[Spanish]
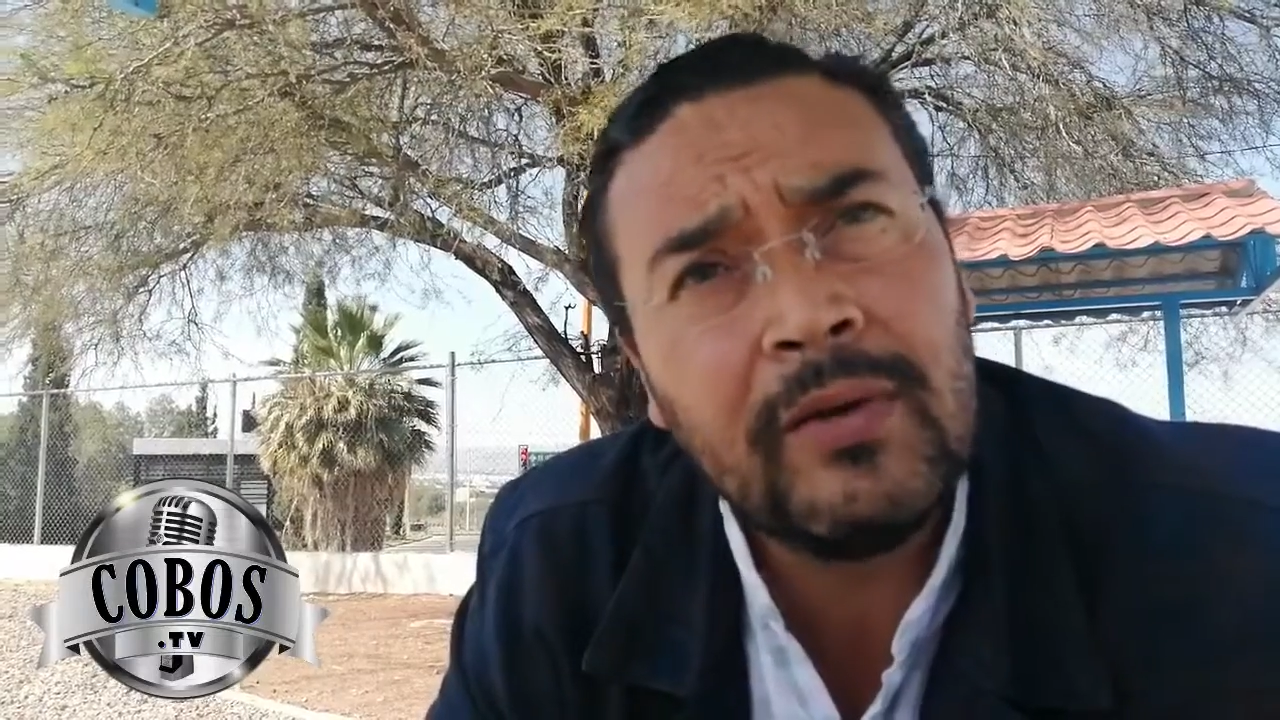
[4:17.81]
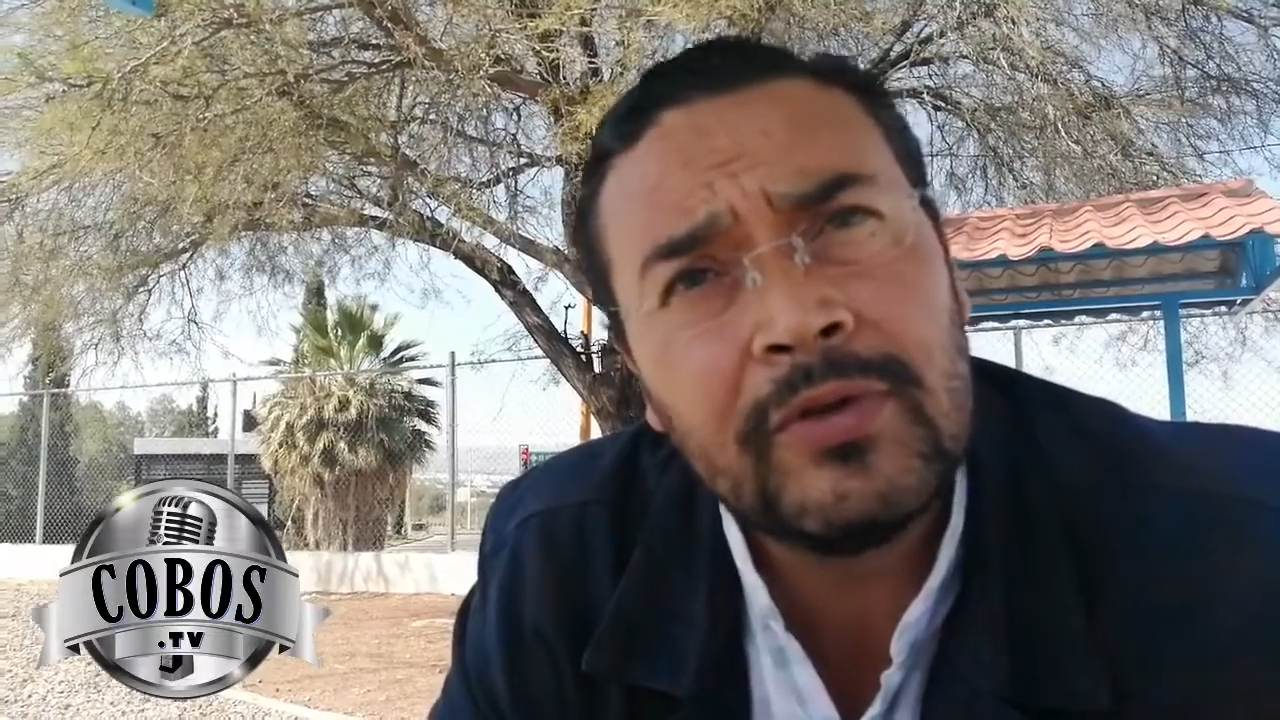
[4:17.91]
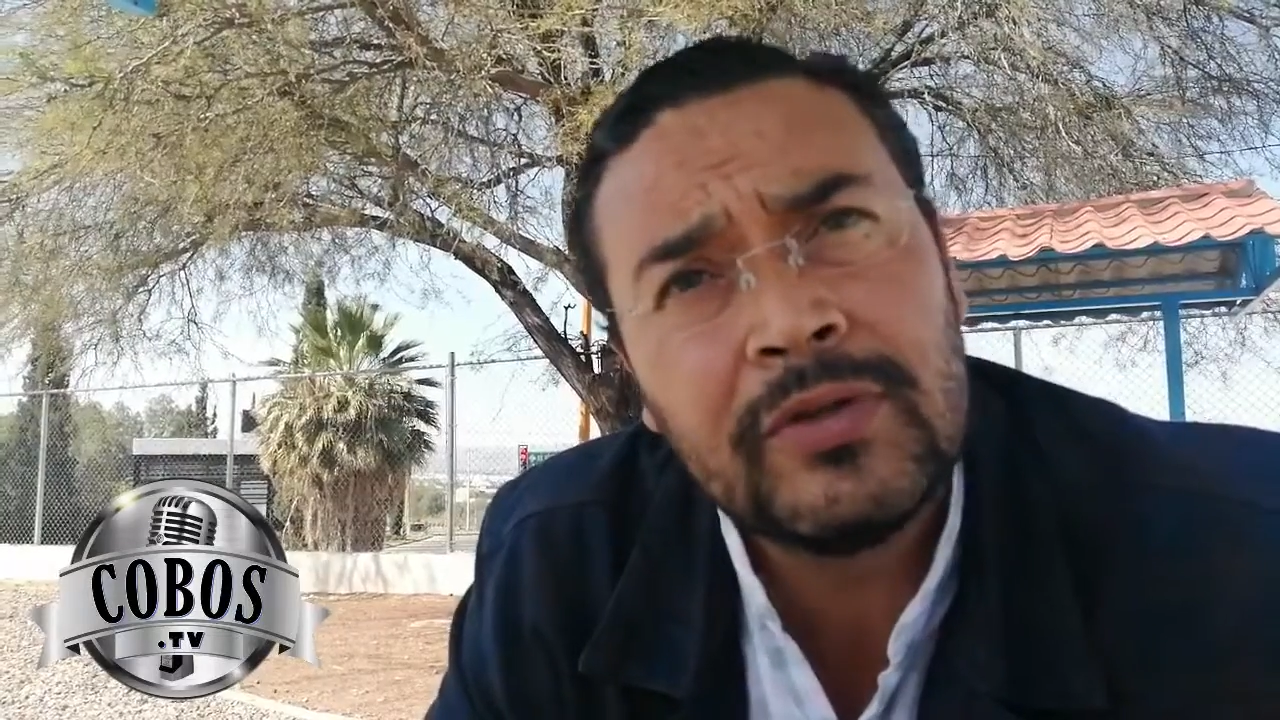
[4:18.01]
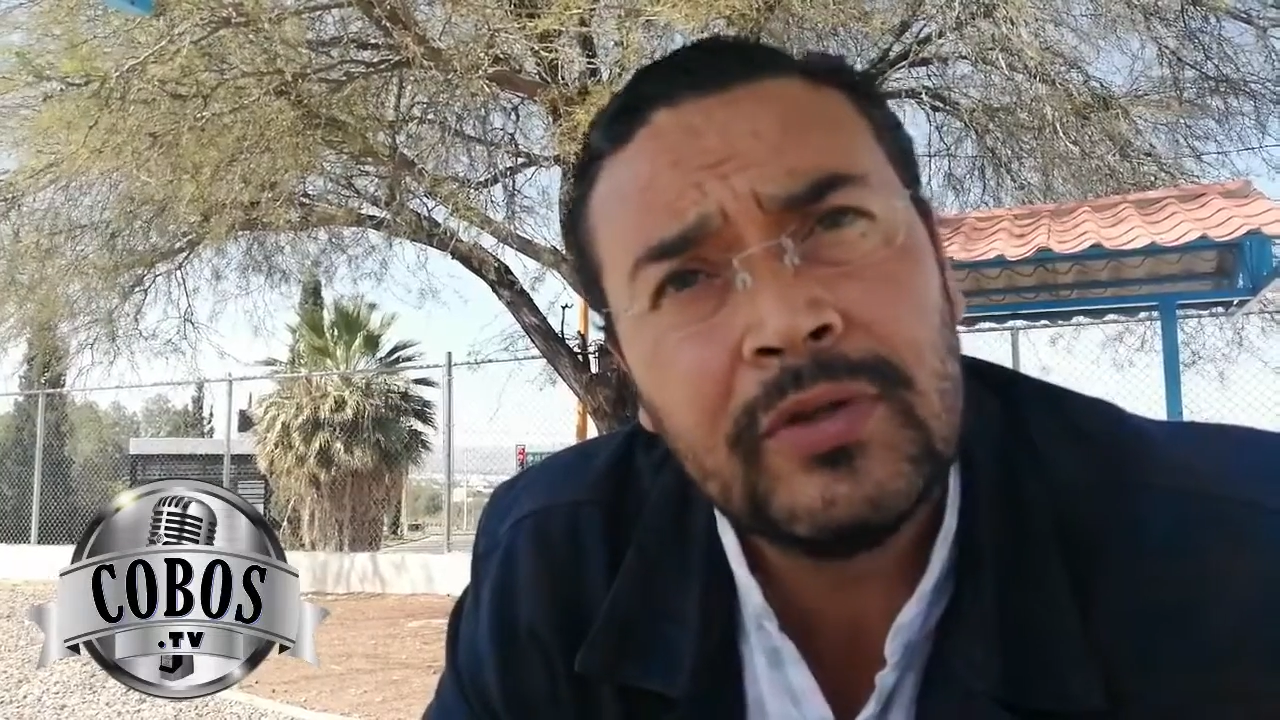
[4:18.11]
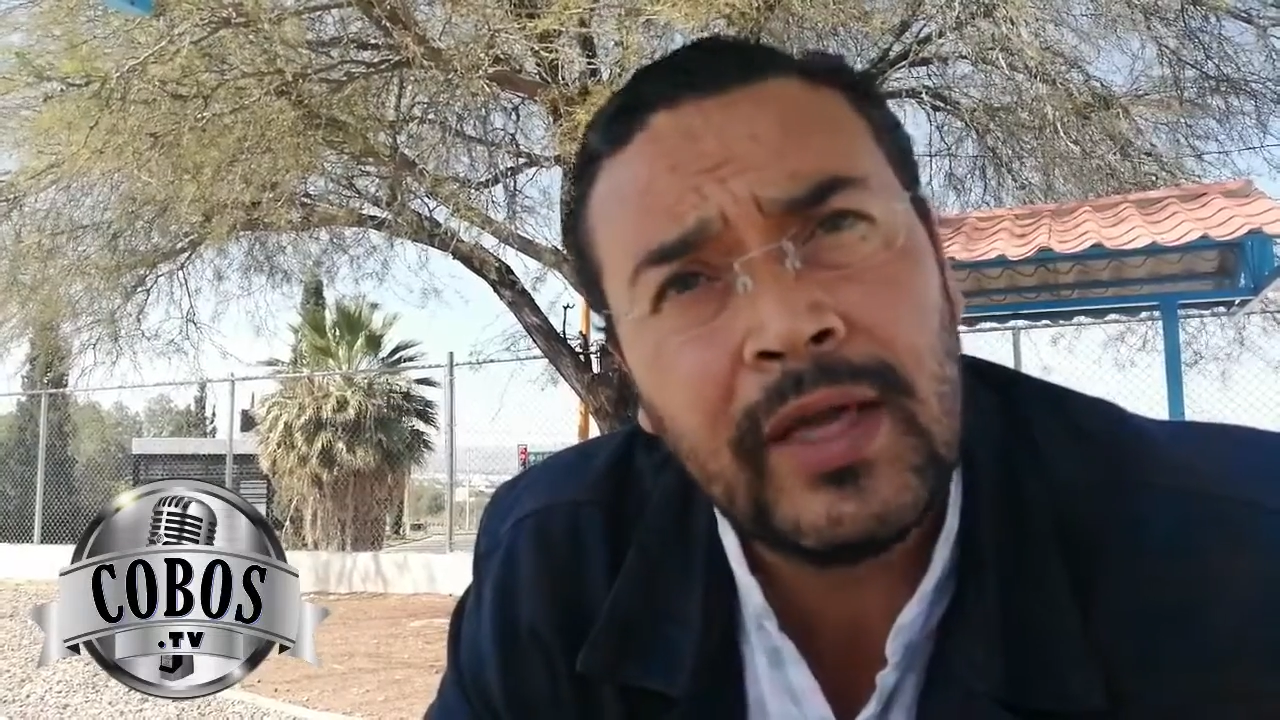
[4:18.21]

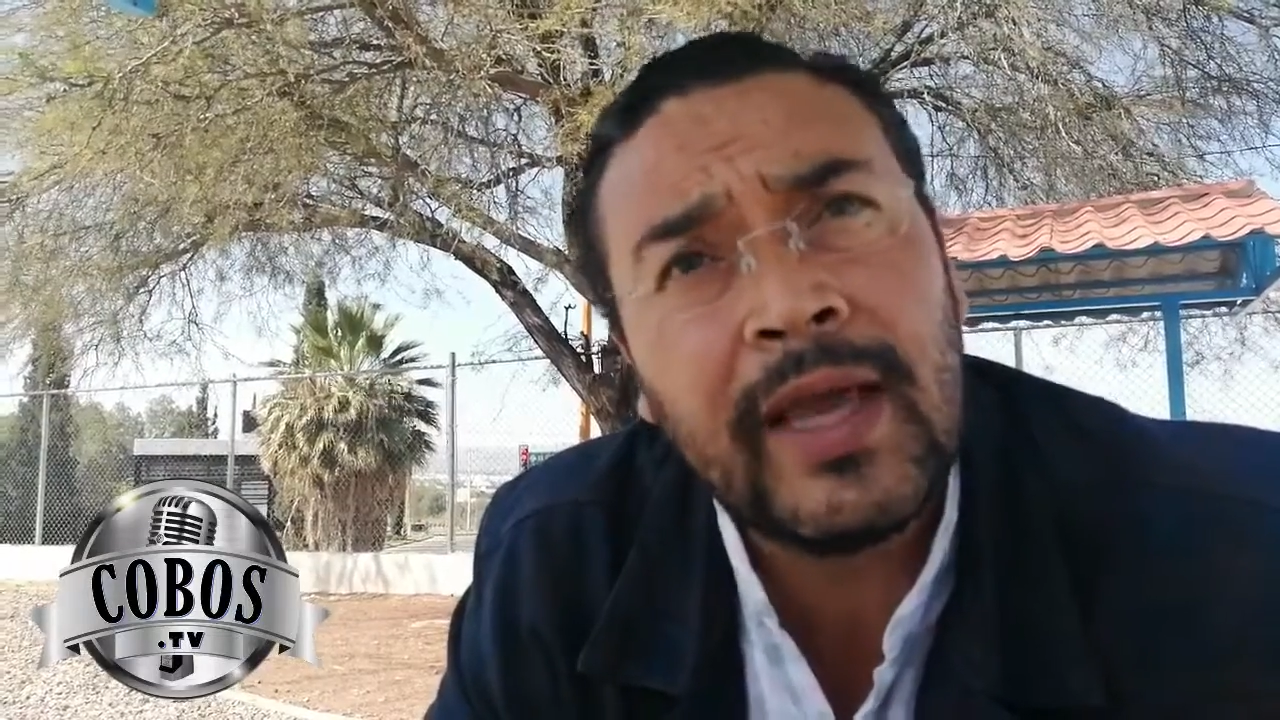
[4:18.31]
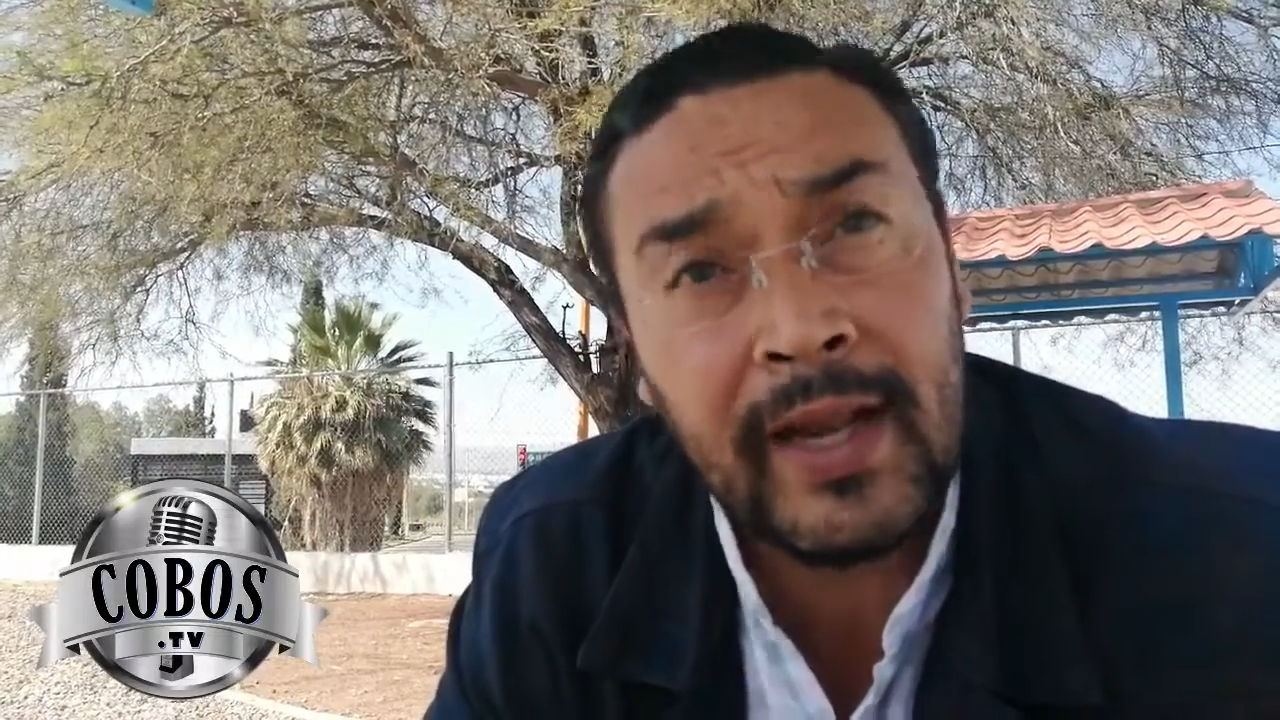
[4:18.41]
vamos, en